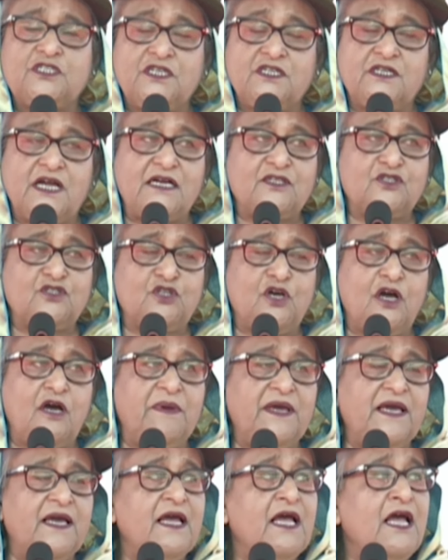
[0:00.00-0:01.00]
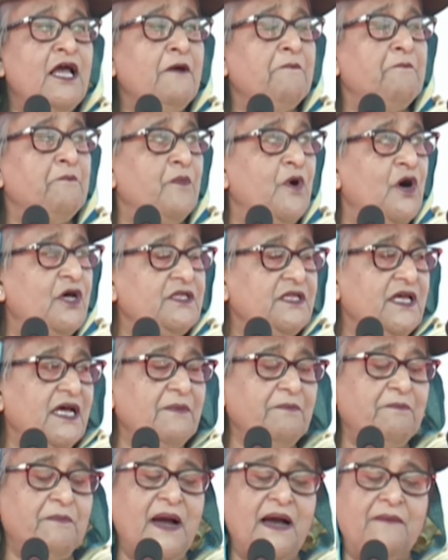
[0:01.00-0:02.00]
গতিশীল রাখতে হবে
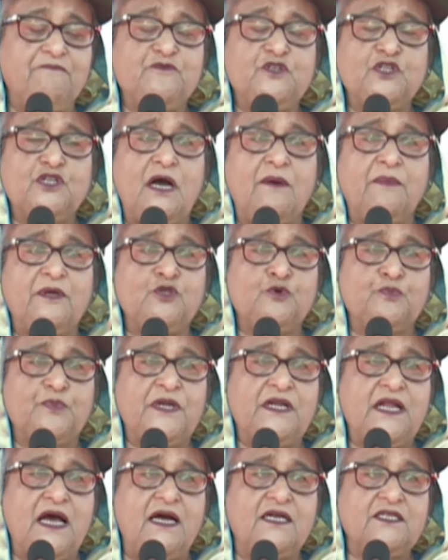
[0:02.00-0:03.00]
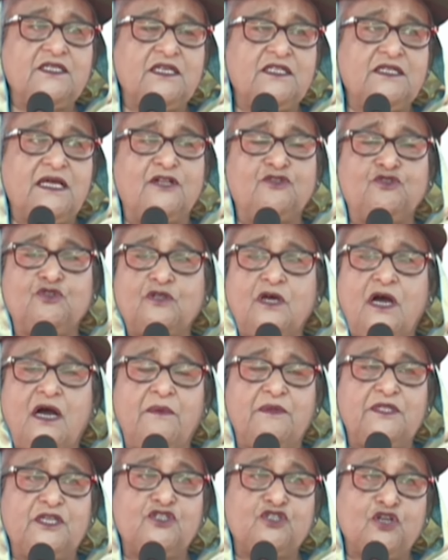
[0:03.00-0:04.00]
মন্দার ভাব যেন আমাদের উপরে না আসে তার জন্য
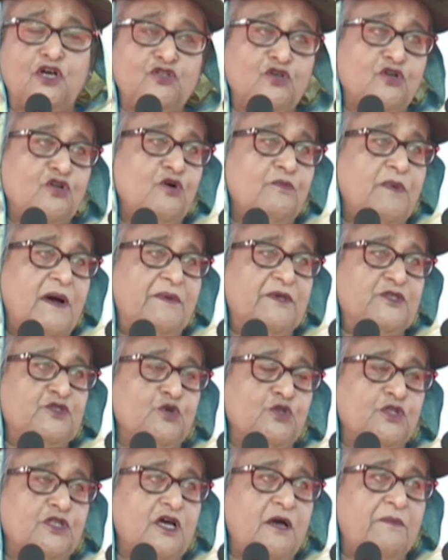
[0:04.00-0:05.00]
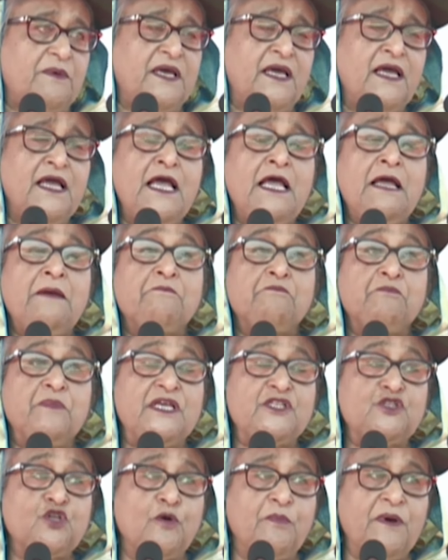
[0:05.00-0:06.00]
আমাদের সতর্কভাবে চলতে হবে
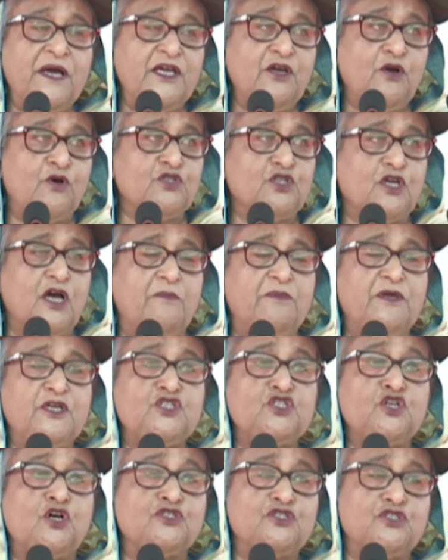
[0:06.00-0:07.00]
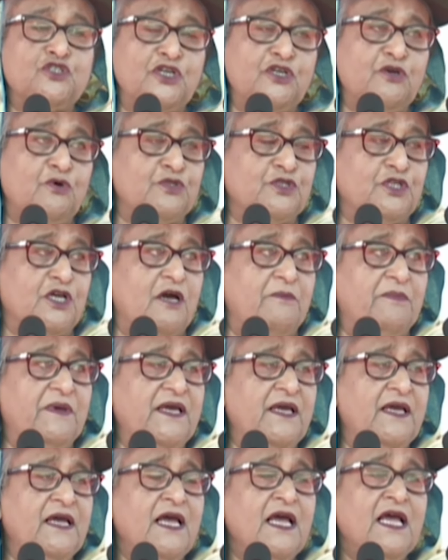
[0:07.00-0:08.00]
মিতব্যয়ী হতে হবে সঞ্চয়ী হতে
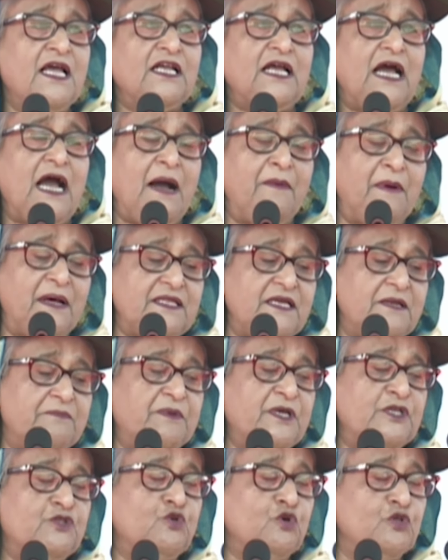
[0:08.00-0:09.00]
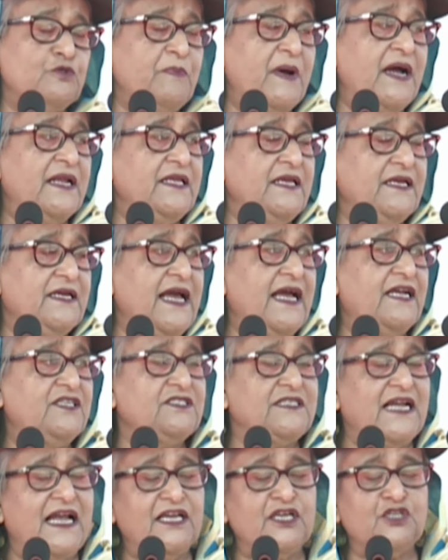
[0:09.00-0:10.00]
হবে আমাদের বিদ্যুৎ পানি
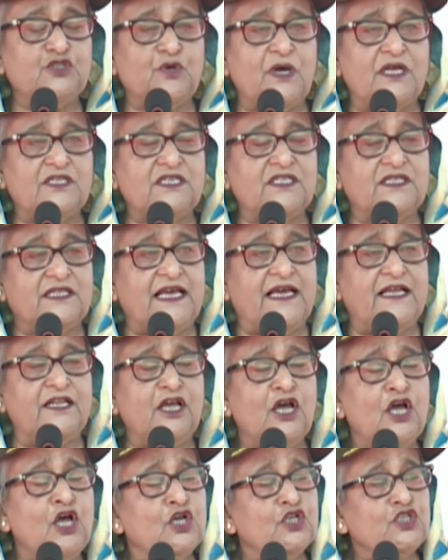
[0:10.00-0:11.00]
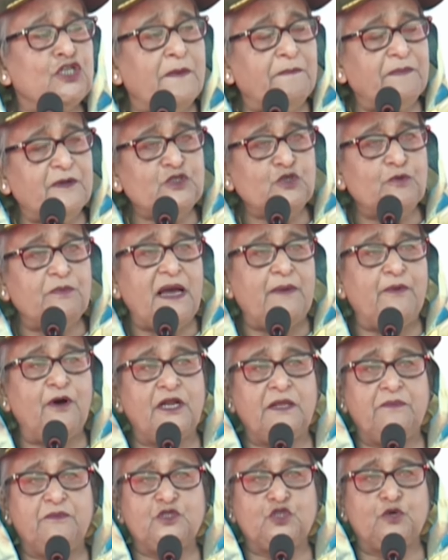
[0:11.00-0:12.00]
গ্যাস যা কিছু আছে তেল সবকিছু
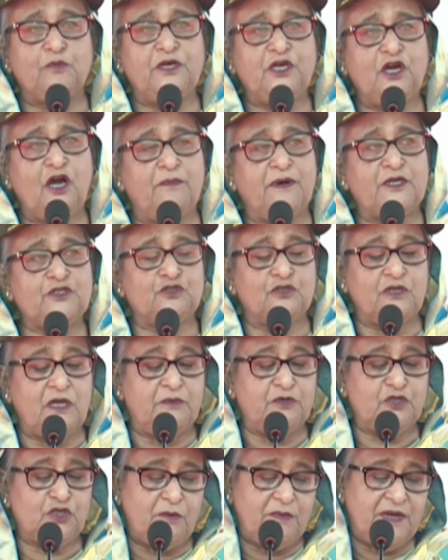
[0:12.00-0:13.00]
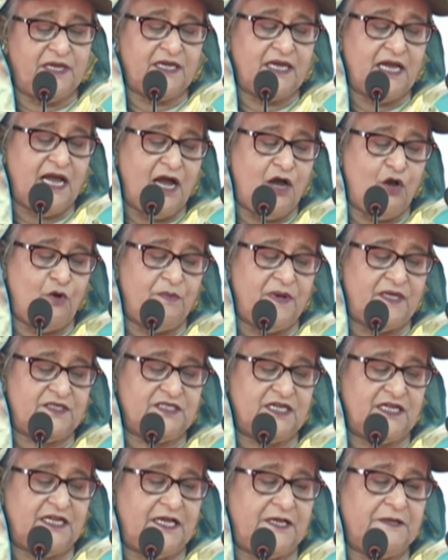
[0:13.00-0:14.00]
ব্যবহারে মিতব্যয়ী হবার জন্য আমি সবাইকে
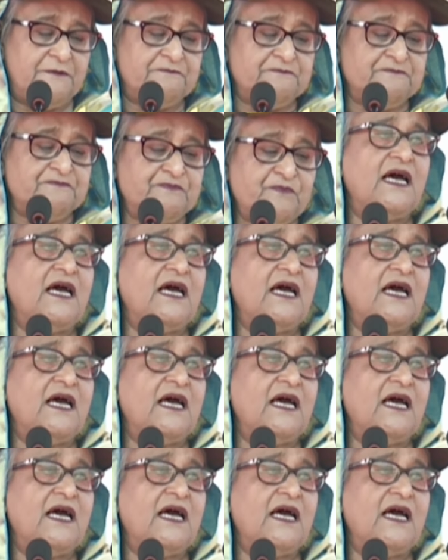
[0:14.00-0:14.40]
আহ্বান জানাই